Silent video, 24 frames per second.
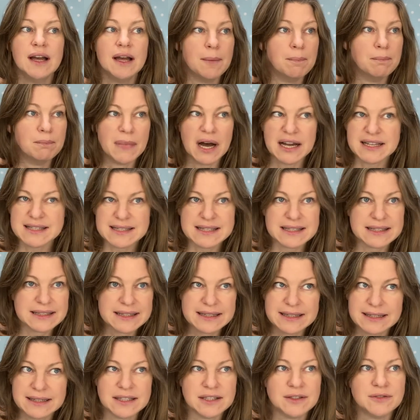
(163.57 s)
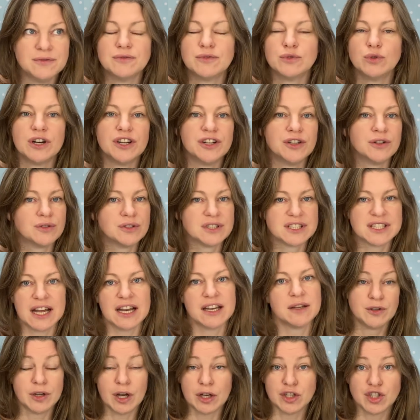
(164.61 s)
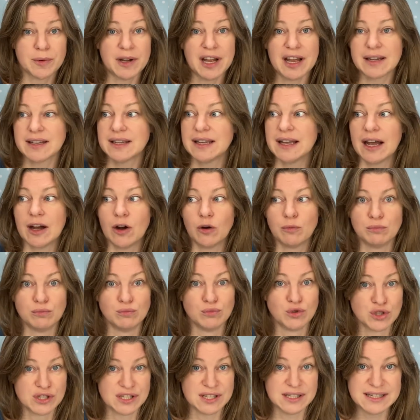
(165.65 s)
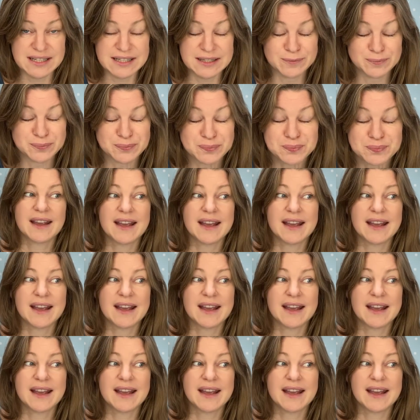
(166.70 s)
Maslin wurde und dann im deutschsprachigen Raum Musselin,